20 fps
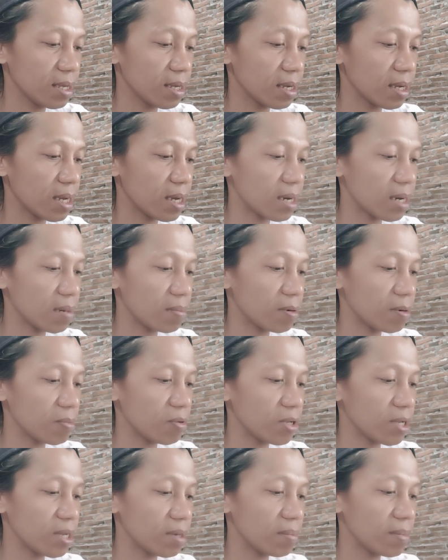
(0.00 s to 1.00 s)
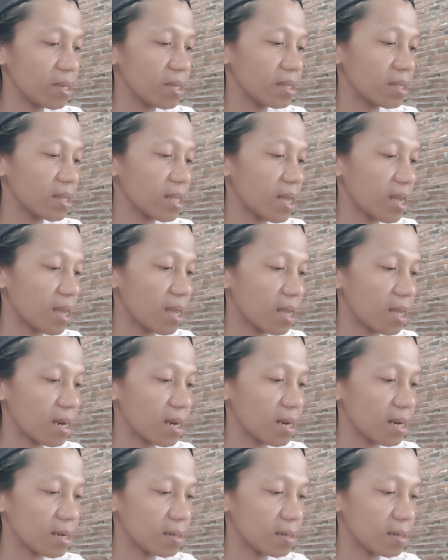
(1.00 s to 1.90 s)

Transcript: karena mempunyai mental